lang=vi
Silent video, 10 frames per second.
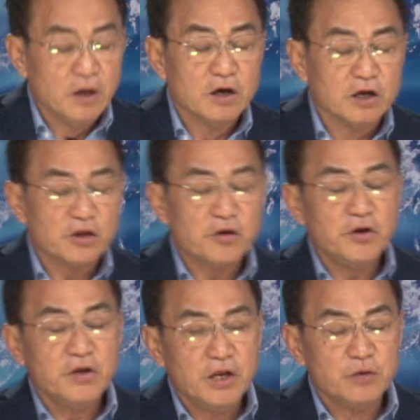Người ta nói
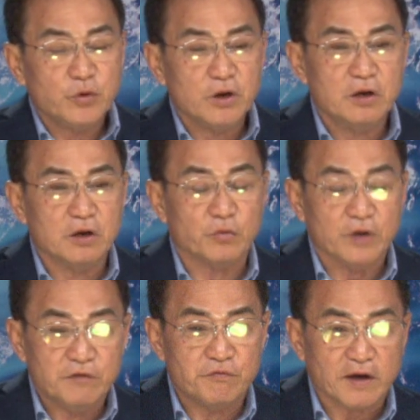đến quyền lực của
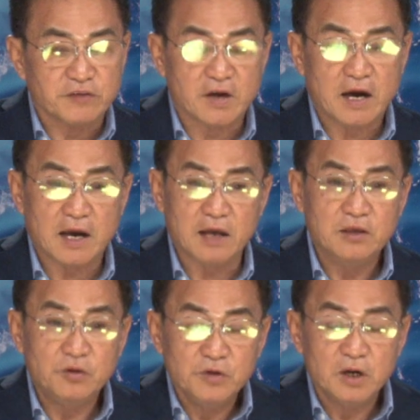Ivanka
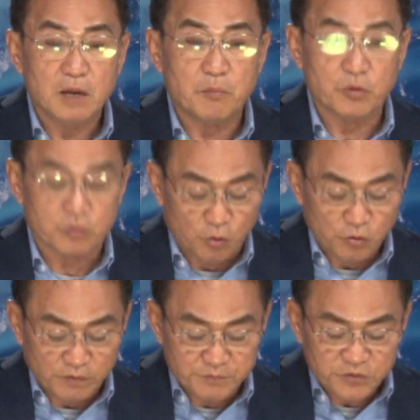giống như là một cố
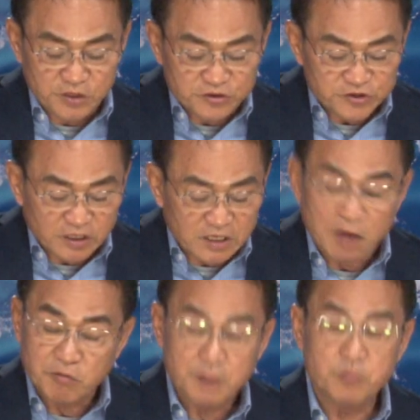vấn chính sách cao
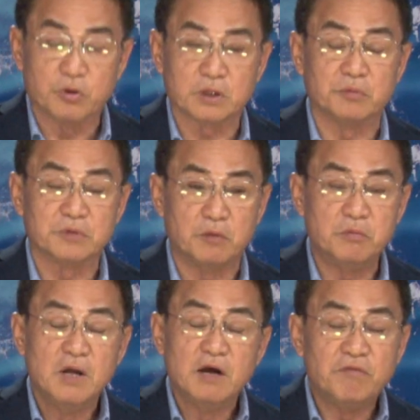cấp của Tổng thống
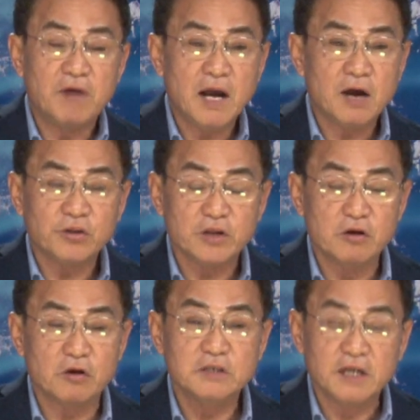và có thể
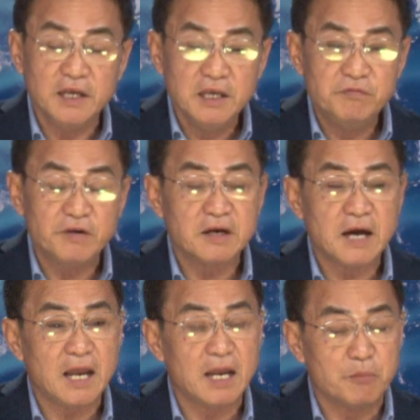nói rằng
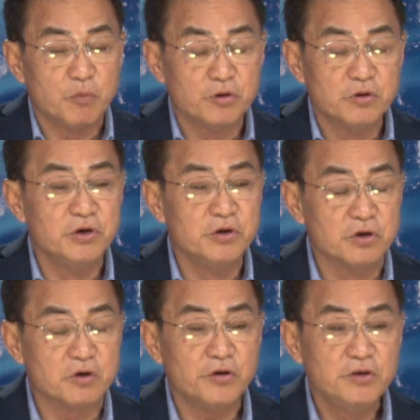Ivanka là một người
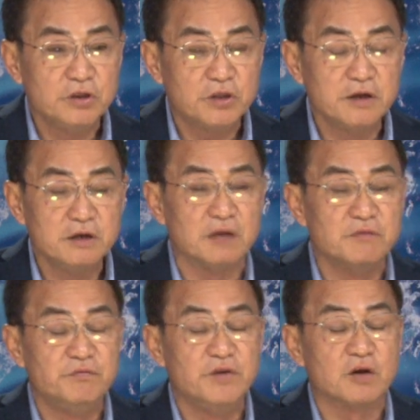được coi như thân cận
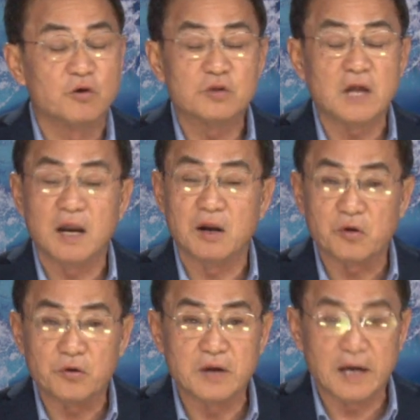vì cô ta là
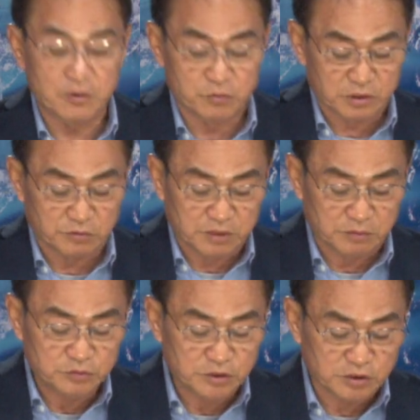con gái của Tổng
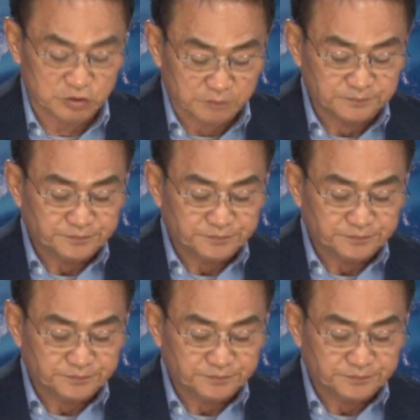thống Donald Trump.